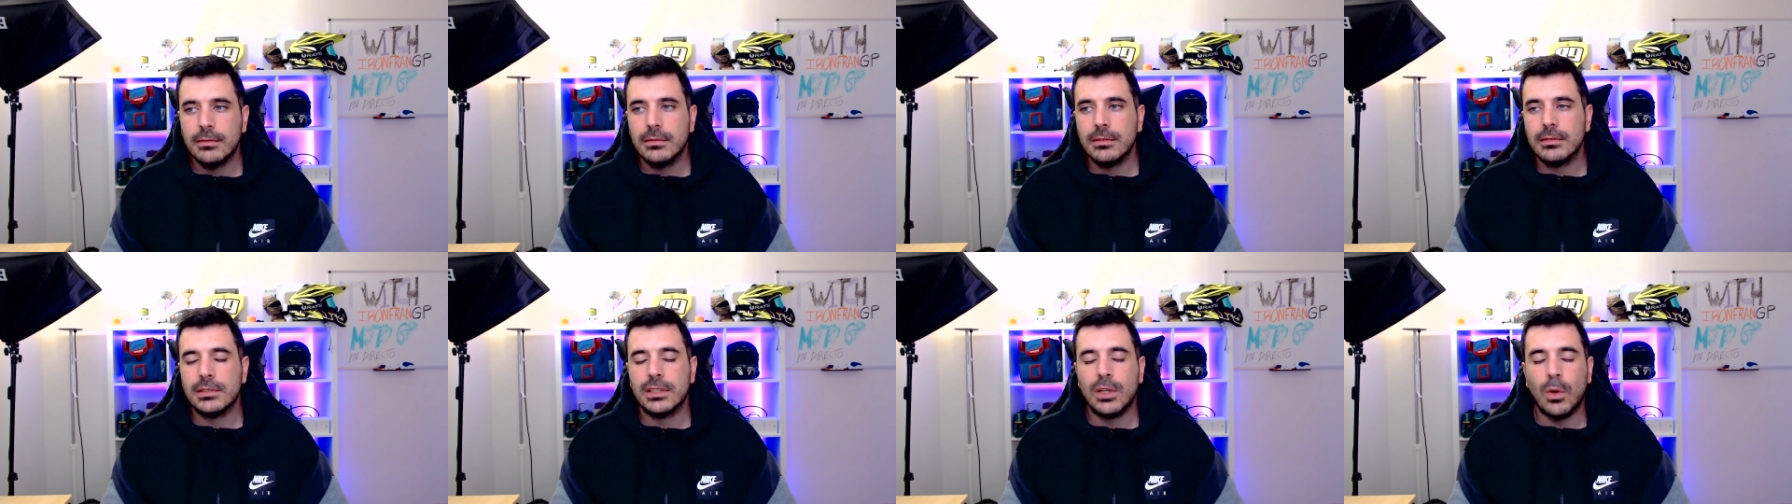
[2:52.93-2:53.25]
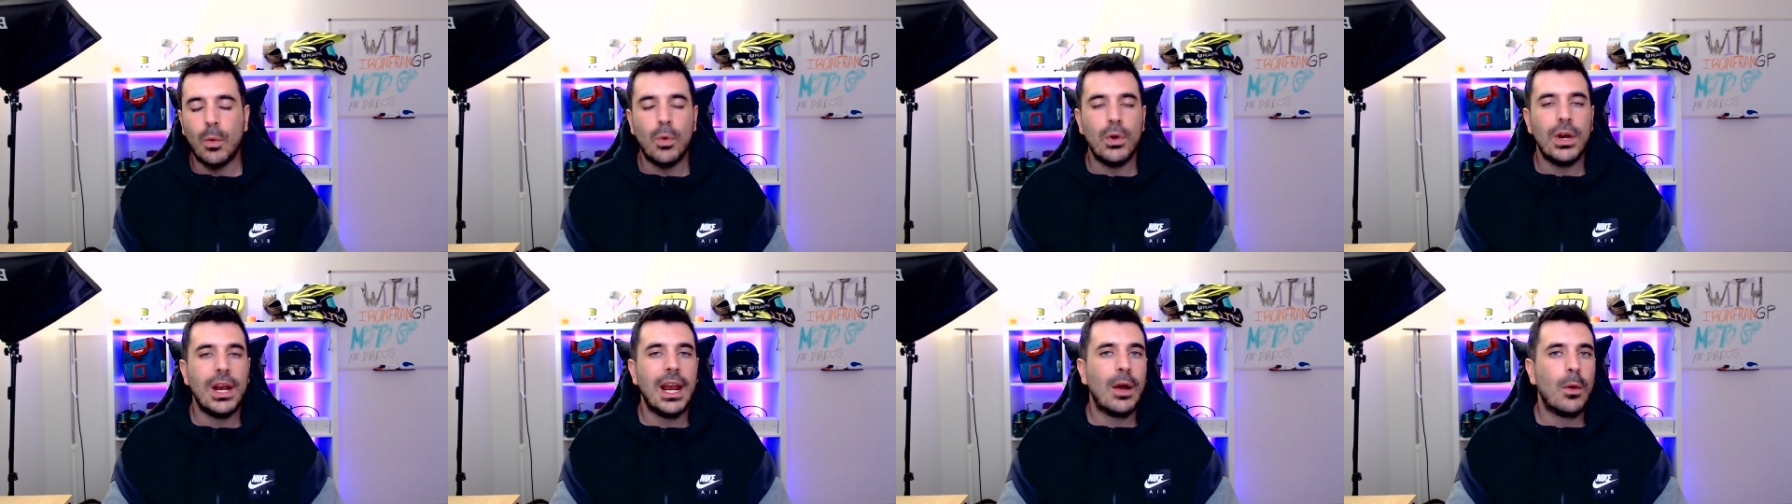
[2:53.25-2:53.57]

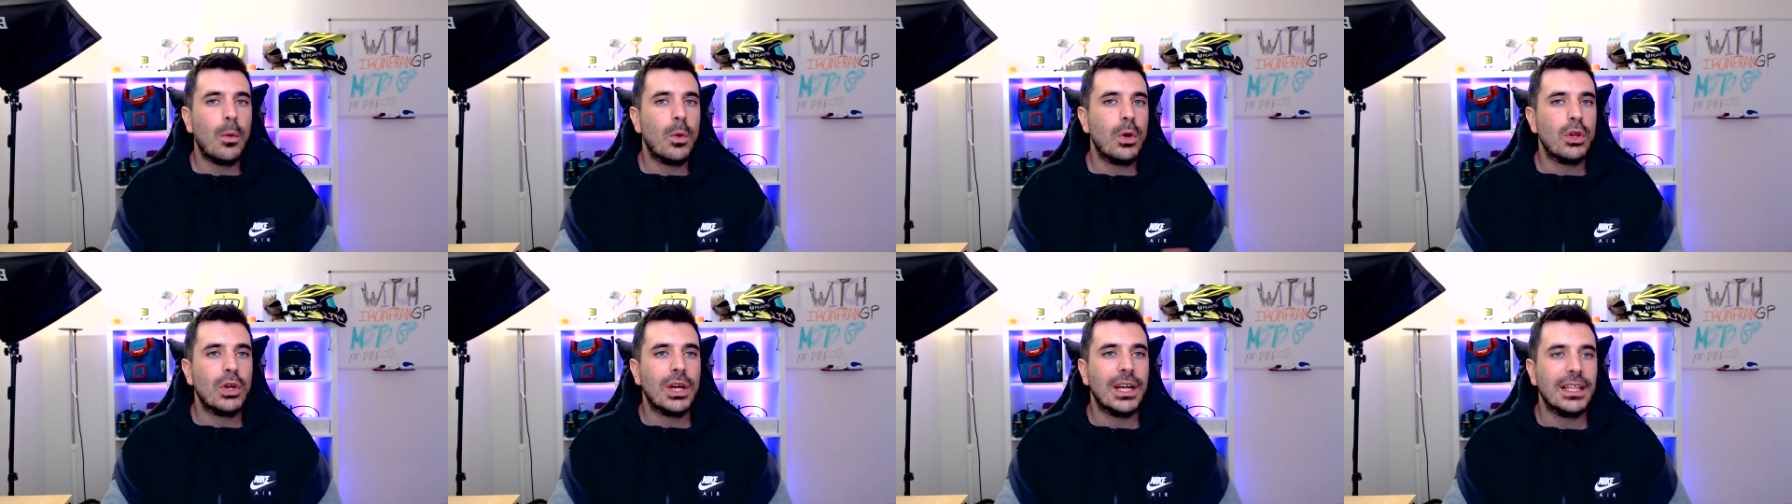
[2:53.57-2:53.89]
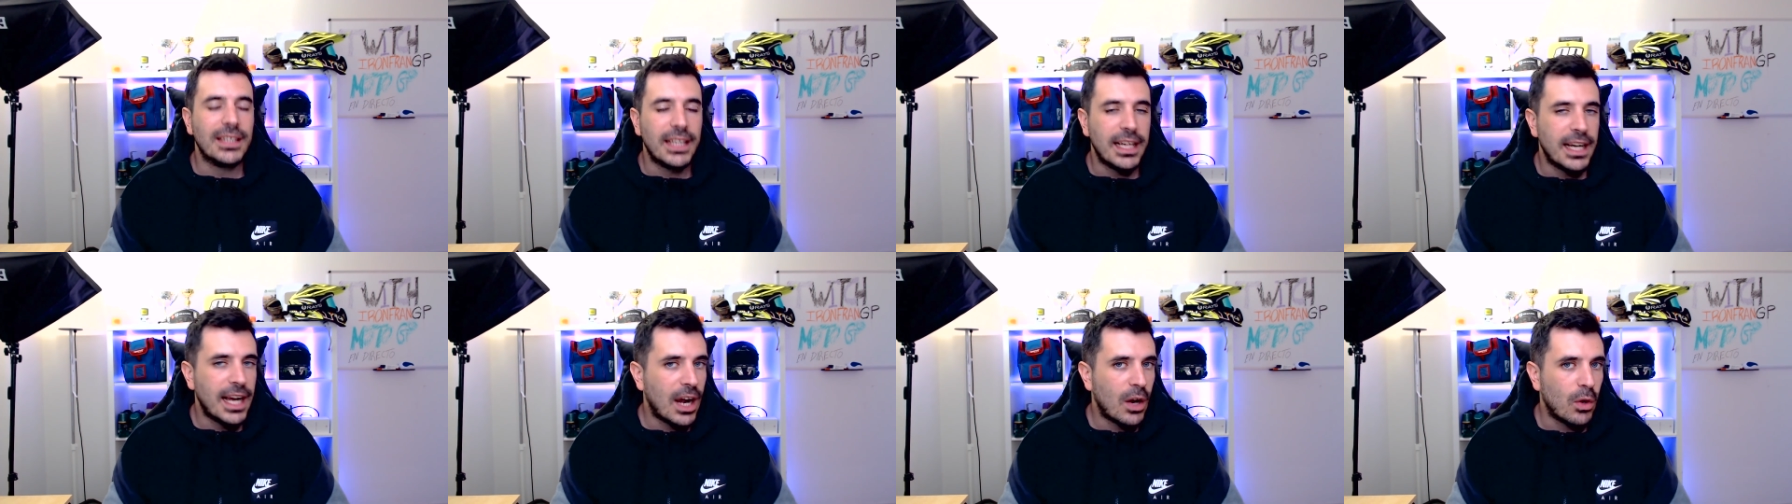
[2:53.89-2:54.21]
según el acuerdo que
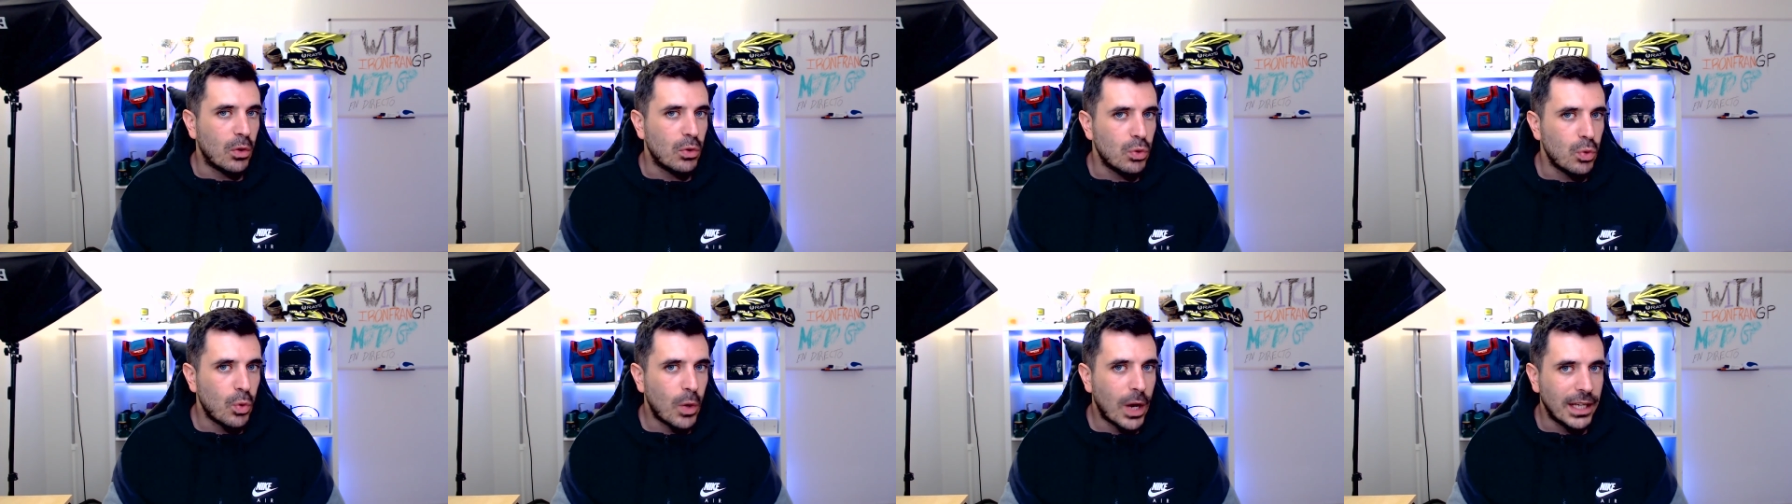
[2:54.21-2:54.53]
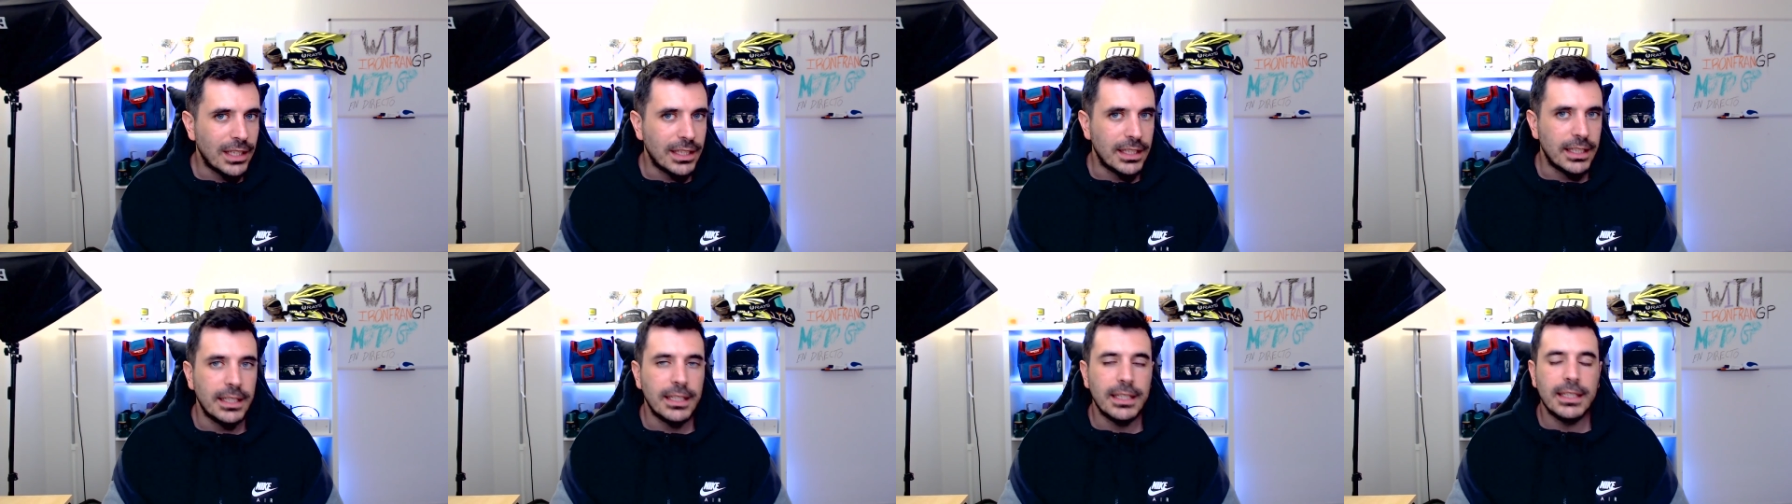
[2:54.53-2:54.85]
tenga con
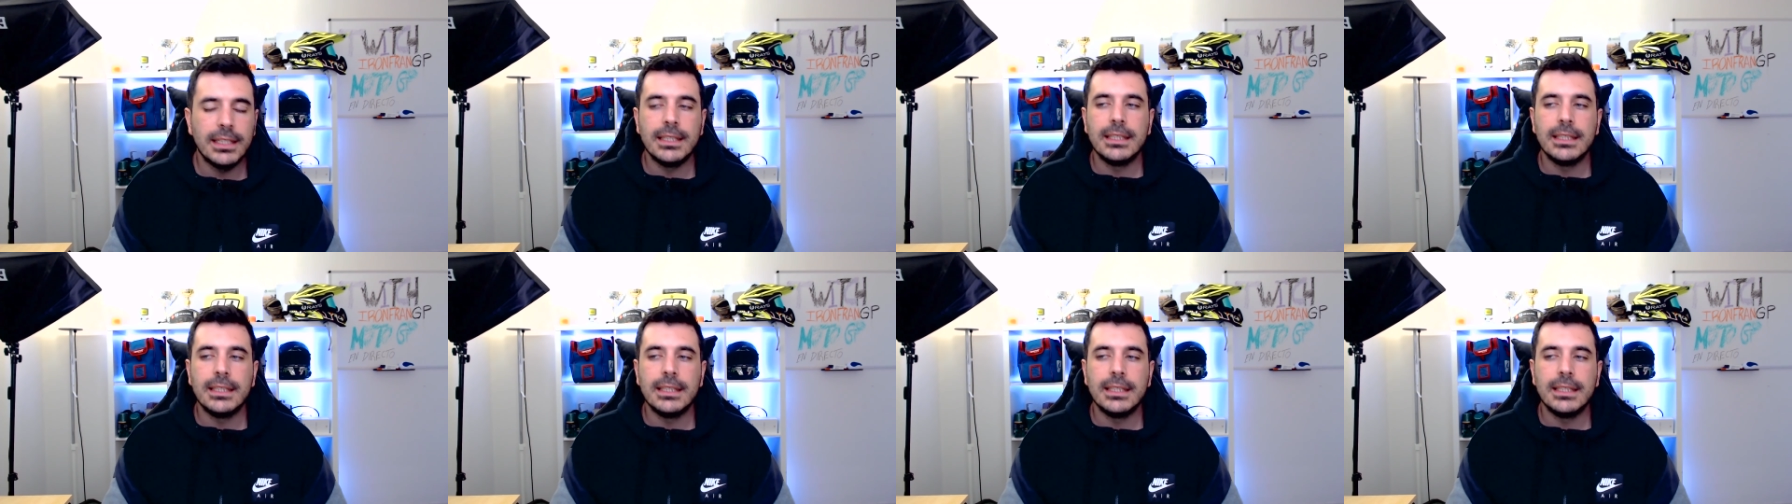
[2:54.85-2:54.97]
Ducati.